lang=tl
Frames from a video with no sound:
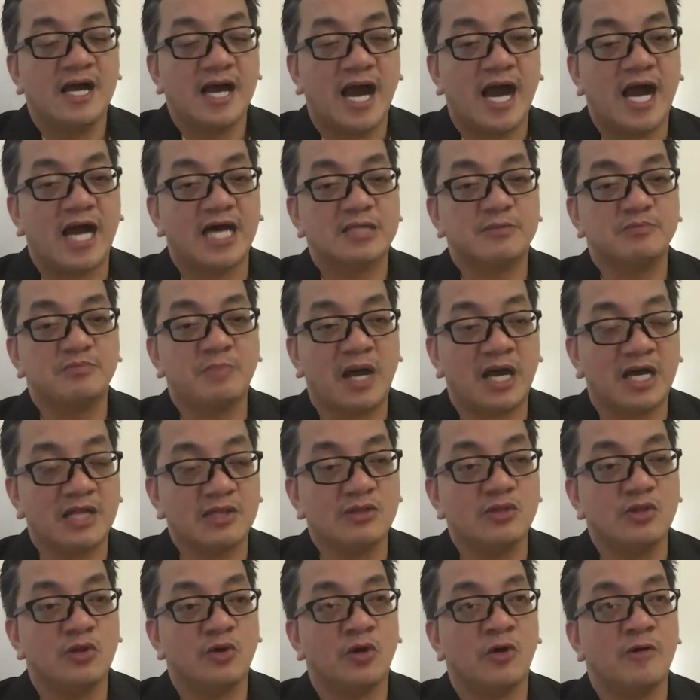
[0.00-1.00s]
At
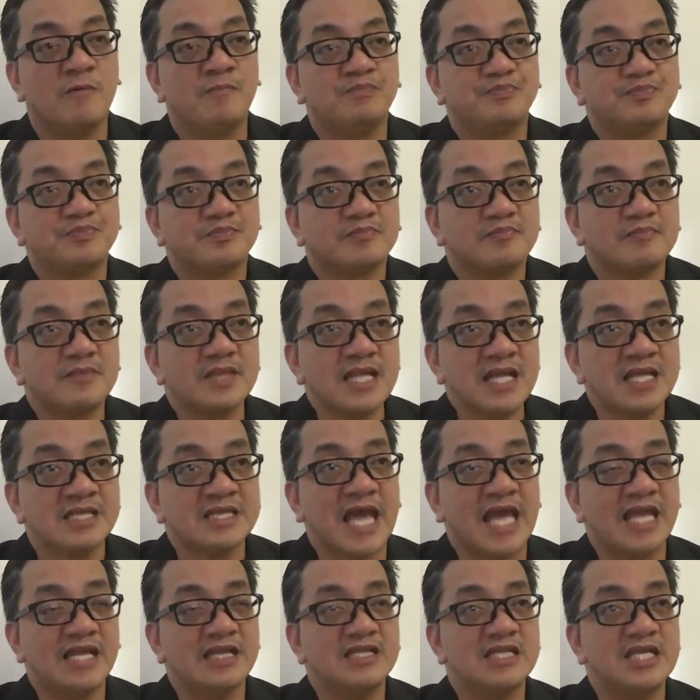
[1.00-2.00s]
pangatlo,
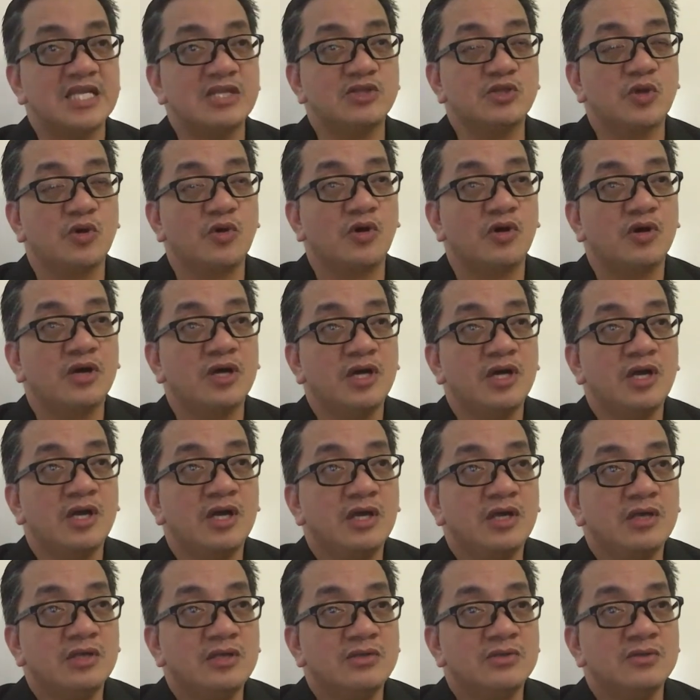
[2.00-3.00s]
dahil dito,
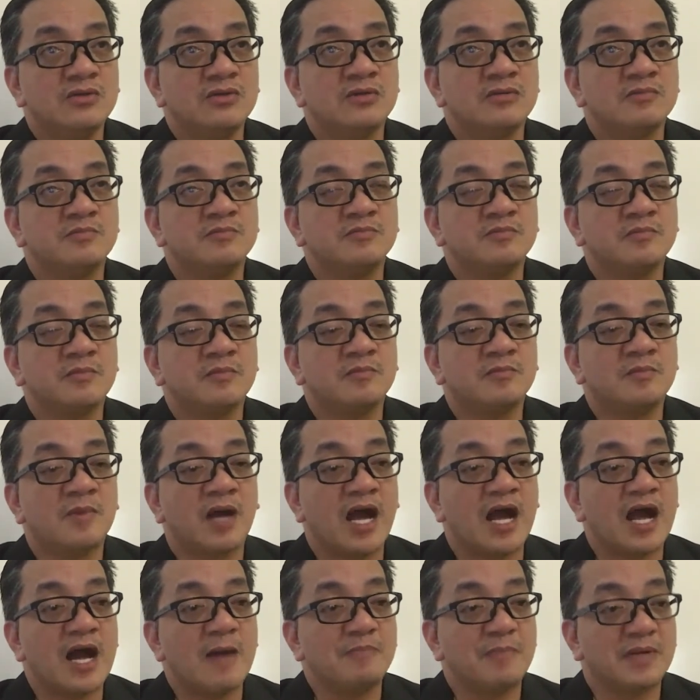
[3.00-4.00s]
yung
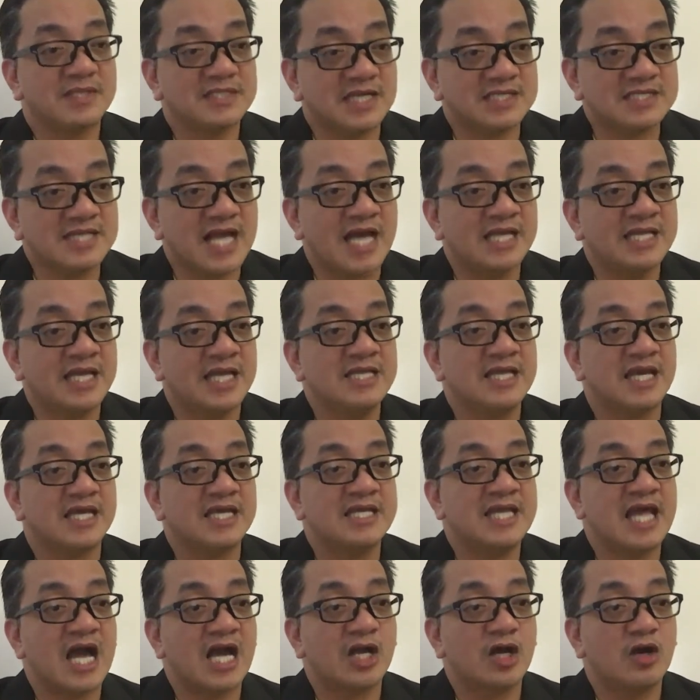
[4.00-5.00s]
mga pagsasanay na
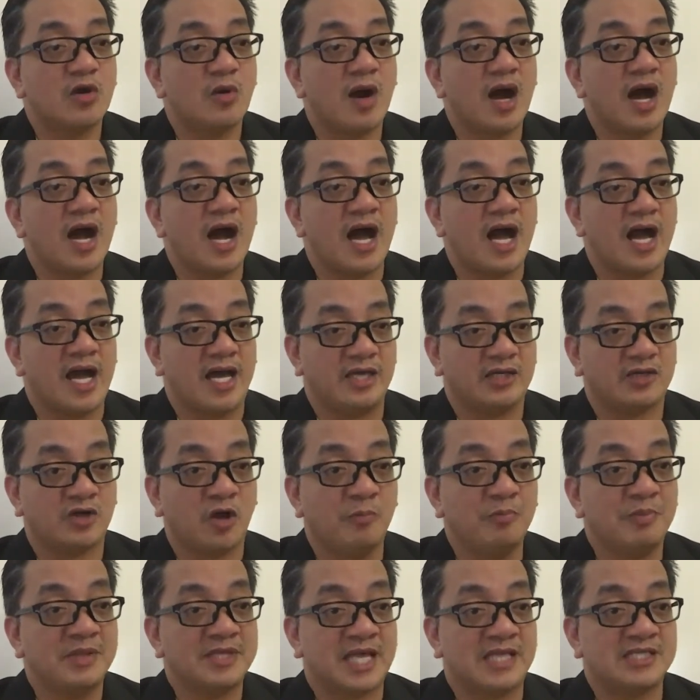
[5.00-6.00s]
ginagawa ay
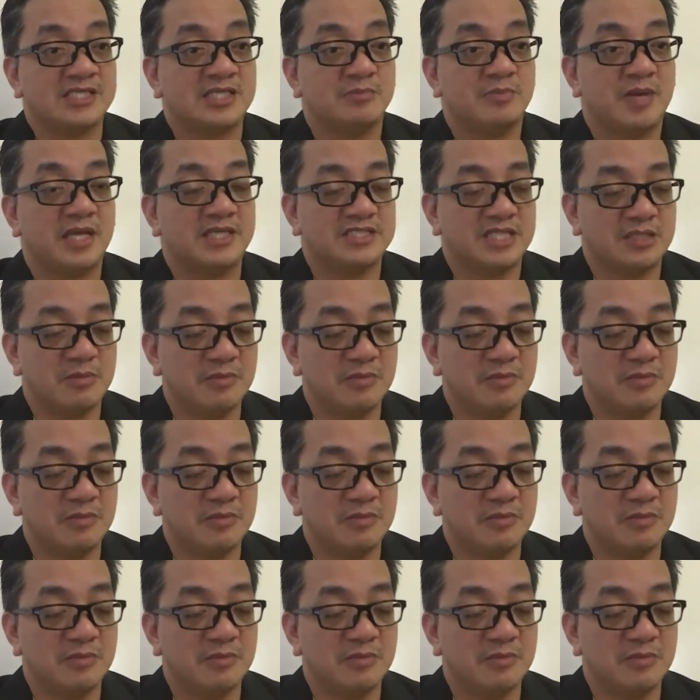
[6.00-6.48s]
competency-based.